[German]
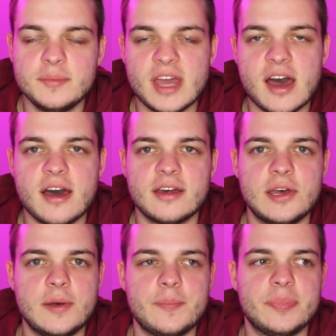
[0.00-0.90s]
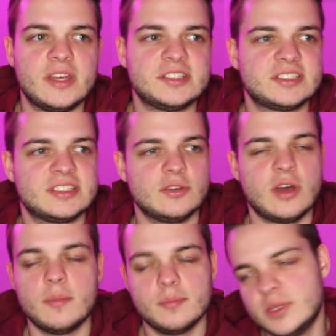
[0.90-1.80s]
in einem Jahr, ähm, dass,
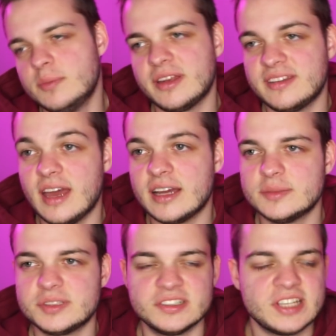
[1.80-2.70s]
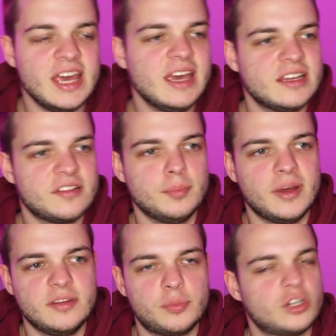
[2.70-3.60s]
oder in manchen Jahren gibt es das, dass
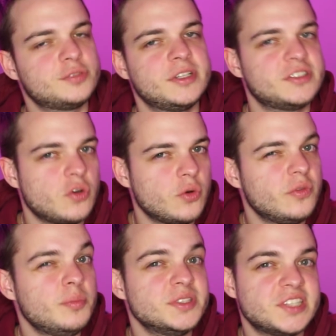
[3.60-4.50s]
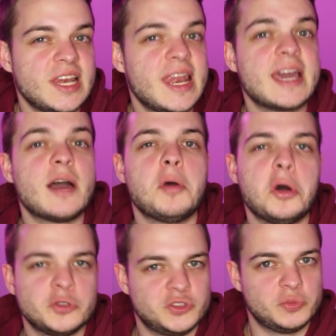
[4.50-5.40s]
manche Prospects noch irgendwie ein bisschen länger
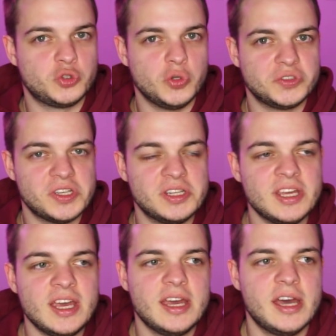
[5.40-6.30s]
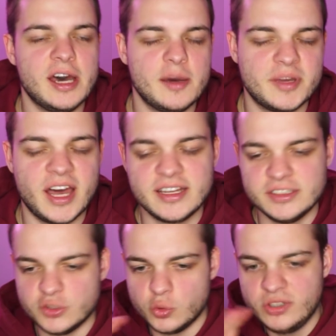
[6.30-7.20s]
brauchen zum Schluss hin. Ähm, Gerade
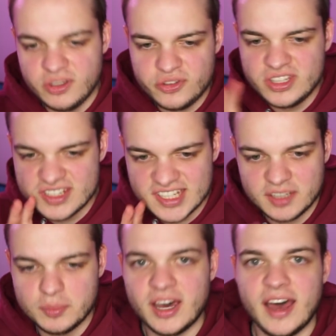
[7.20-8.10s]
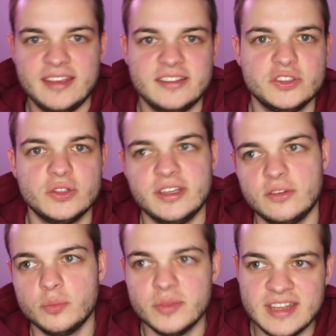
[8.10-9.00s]
in so undefinierteren Bereichen, so
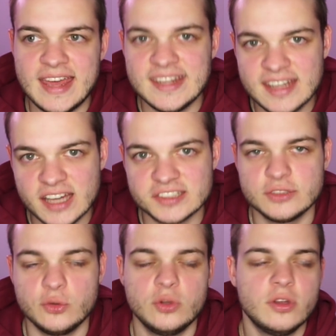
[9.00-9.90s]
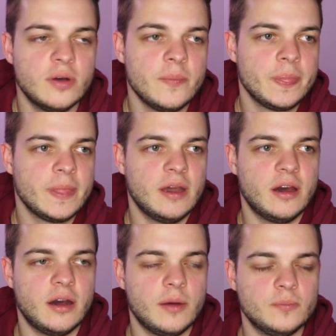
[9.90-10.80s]
Richtung Mitte, Ende der ersten Runde.
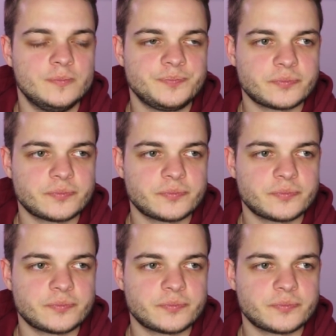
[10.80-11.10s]
Ähm,